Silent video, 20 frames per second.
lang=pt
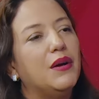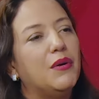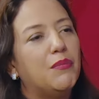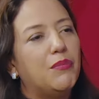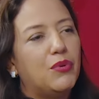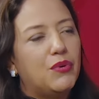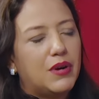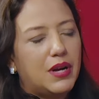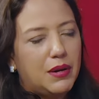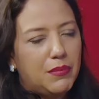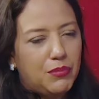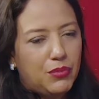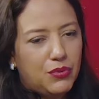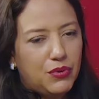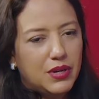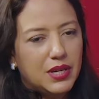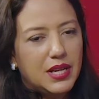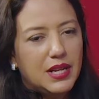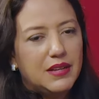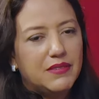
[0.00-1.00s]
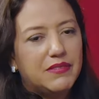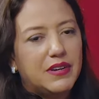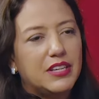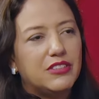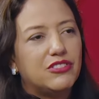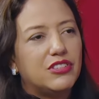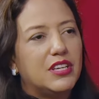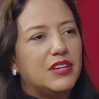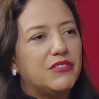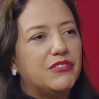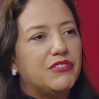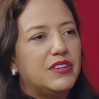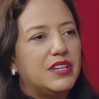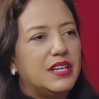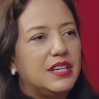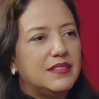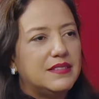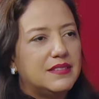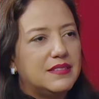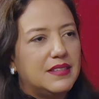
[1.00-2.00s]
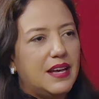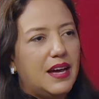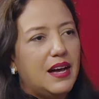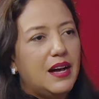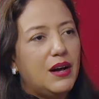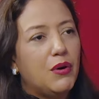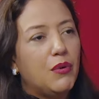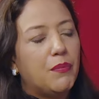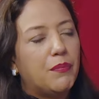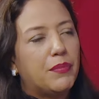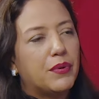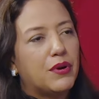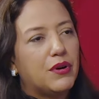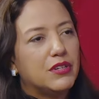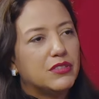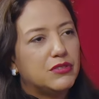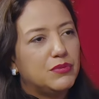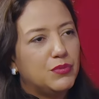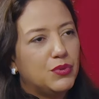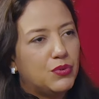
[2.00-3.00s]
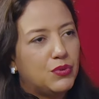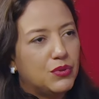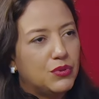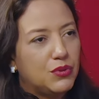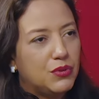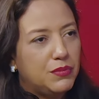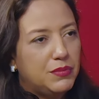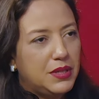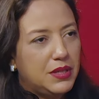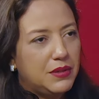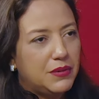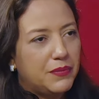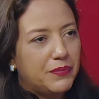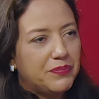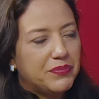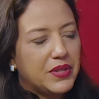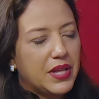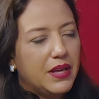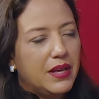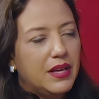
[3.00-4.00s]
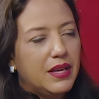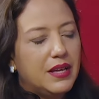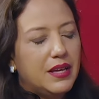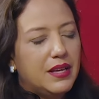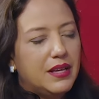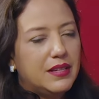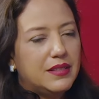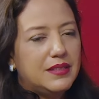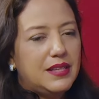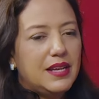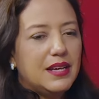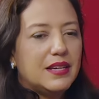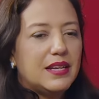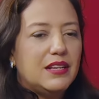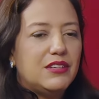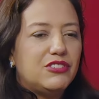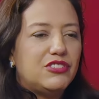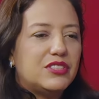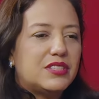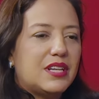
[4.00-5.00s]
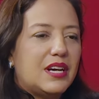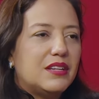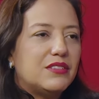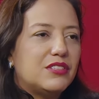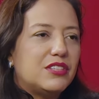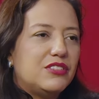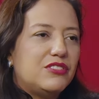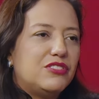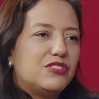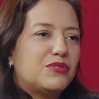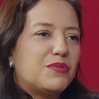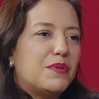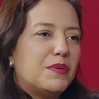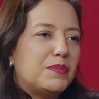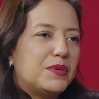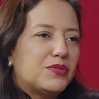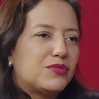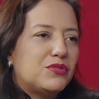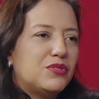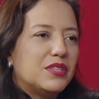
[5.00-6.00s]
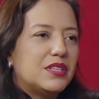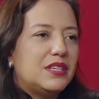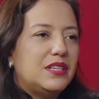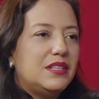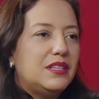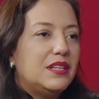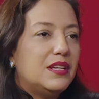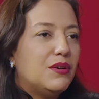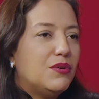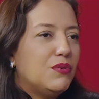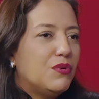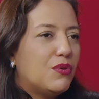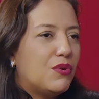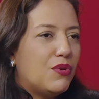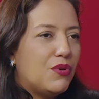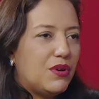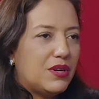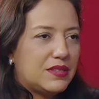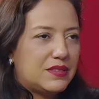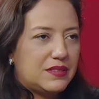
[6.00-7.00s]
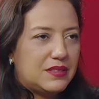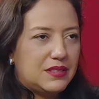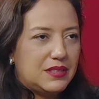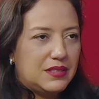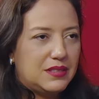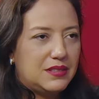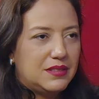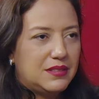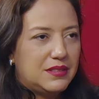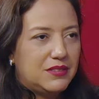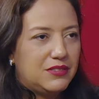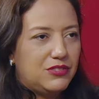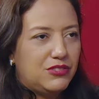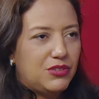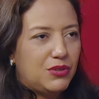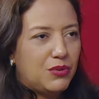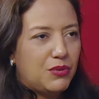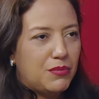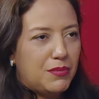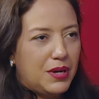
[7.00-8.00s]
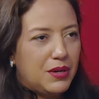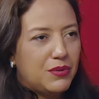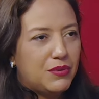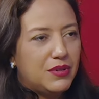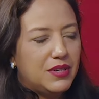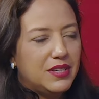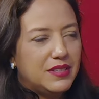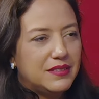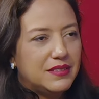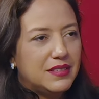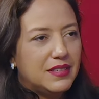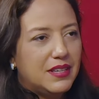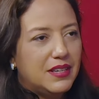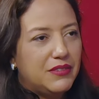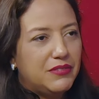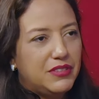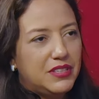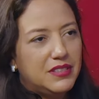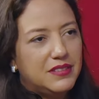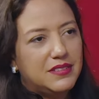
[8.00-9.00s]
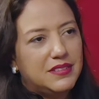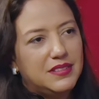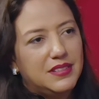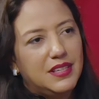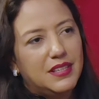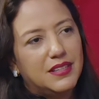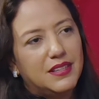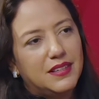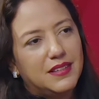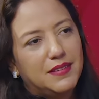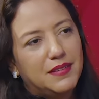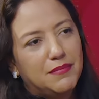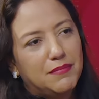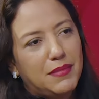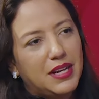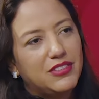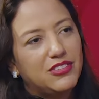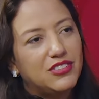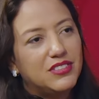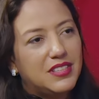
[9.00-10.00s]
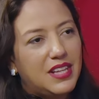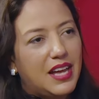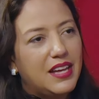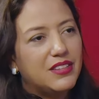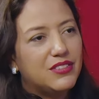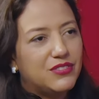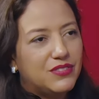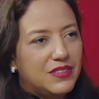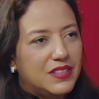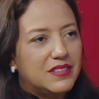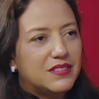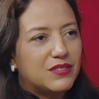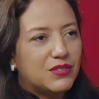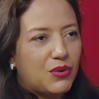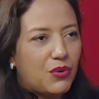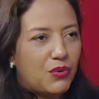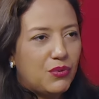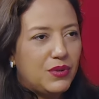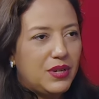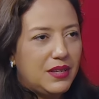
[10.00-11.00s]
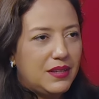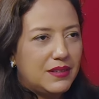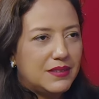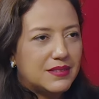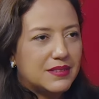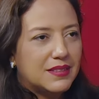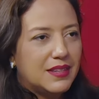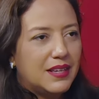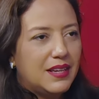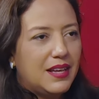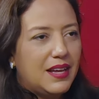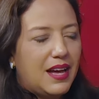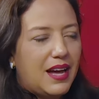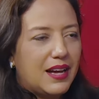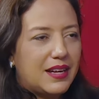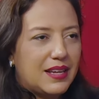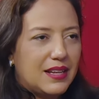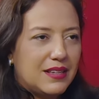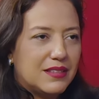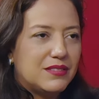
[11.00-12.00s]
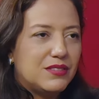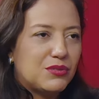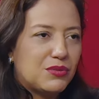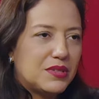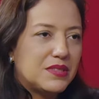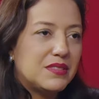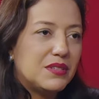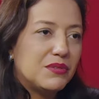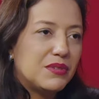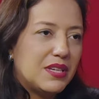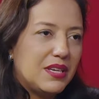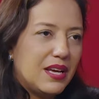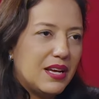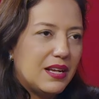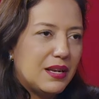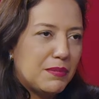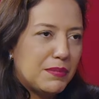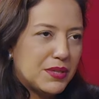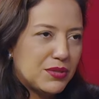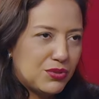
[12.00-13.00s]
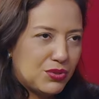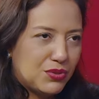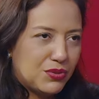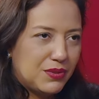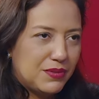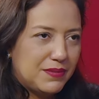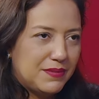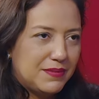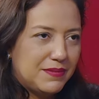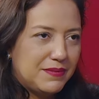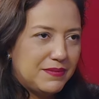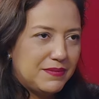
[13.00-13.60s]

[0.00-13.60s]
É o boca a boca, ele vai te referenciar ao próximo condomínio. Tem aquele ditado que diz que uma pessoa que não gosta de alguma coisa, referencia mais de 10 vezes ruins aquela situação que ela passou.